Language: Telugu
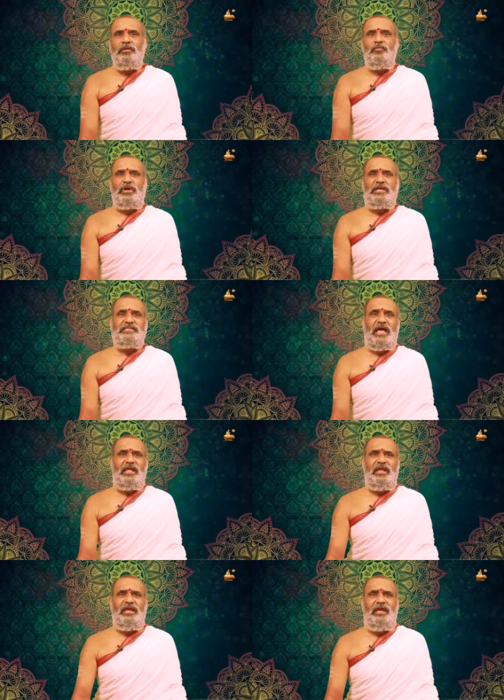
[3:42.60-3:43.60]

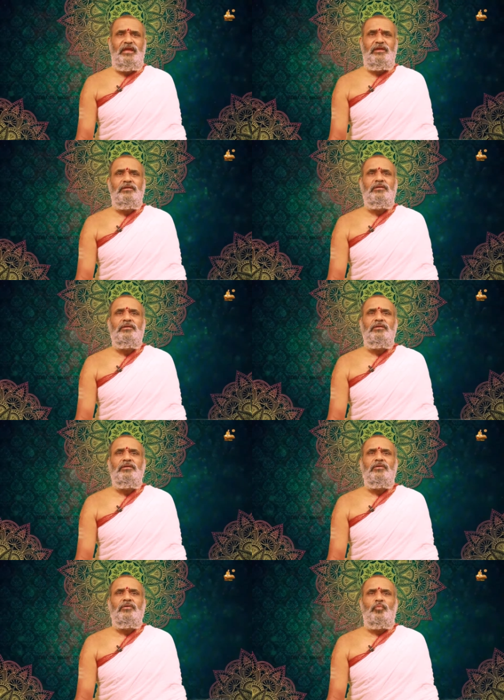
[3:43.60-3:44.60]
ఒకసారి
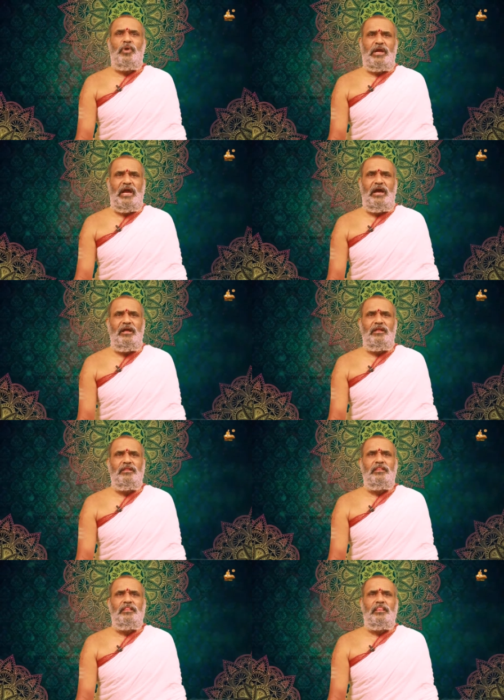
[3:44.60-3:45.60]
ఒక
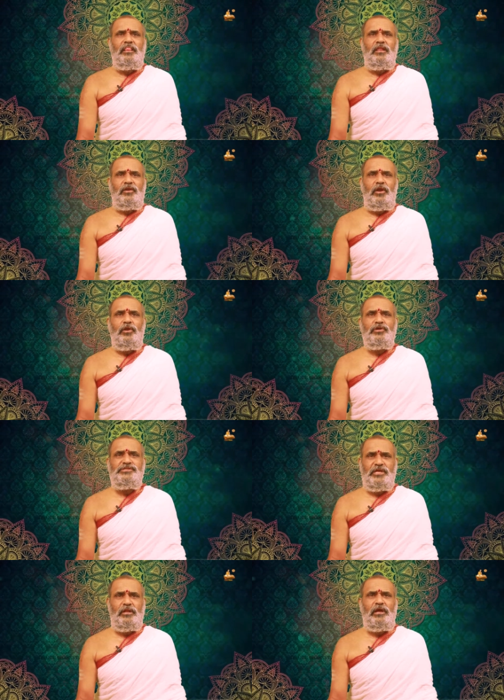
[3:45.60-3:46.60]
రెండు
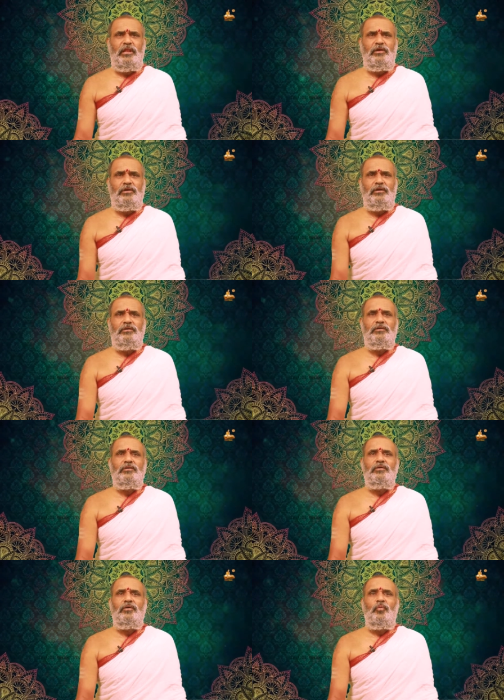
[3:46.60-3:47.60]
చిలుకలు
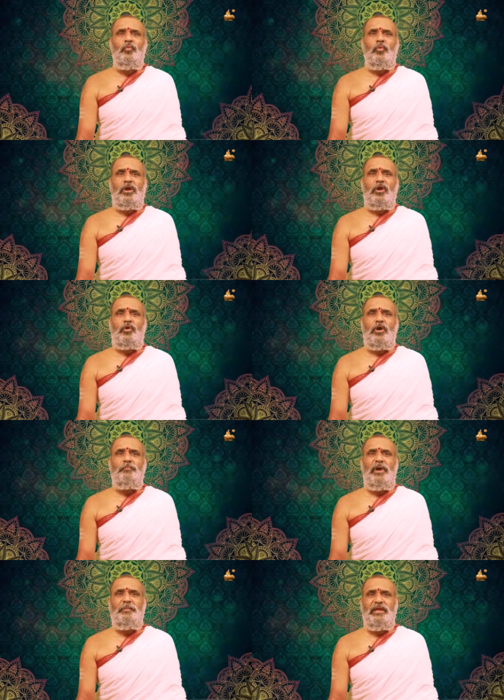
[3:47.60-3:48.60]
ఒక
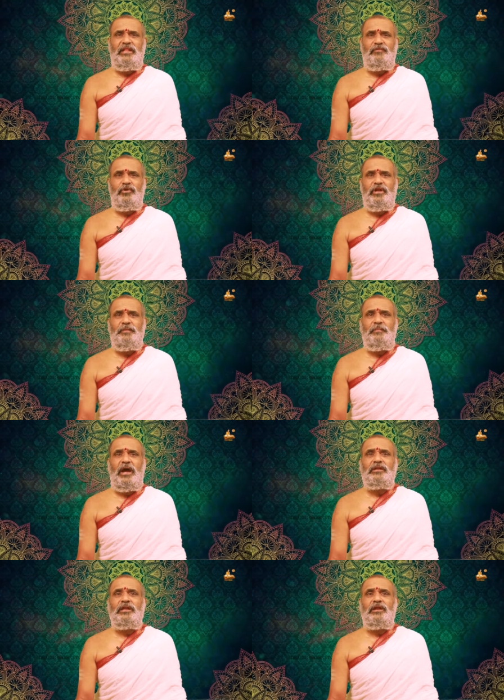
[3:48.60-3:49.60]
కొమ్మ మీద ఉండి
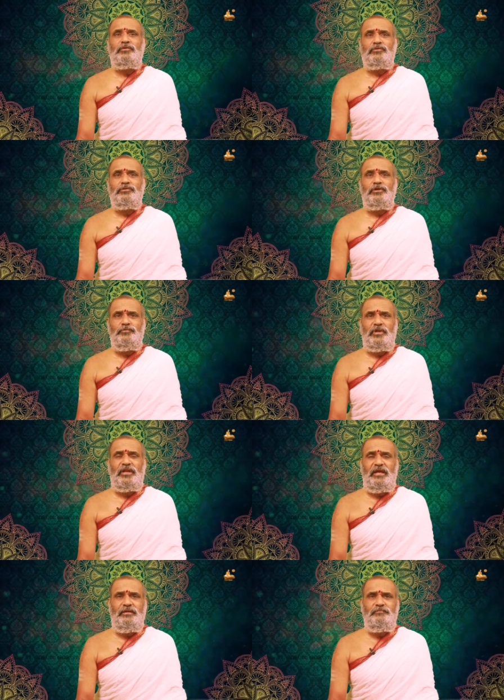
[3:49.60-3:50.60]
మాట్లాడుకుంటూ
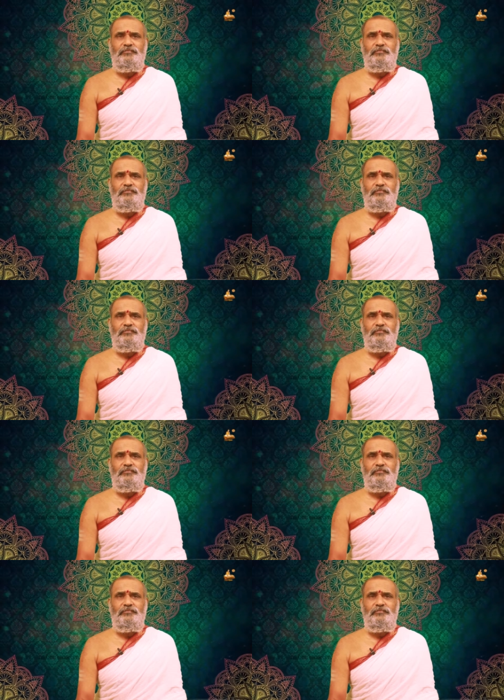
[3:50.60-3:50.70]
ఉన్నాయి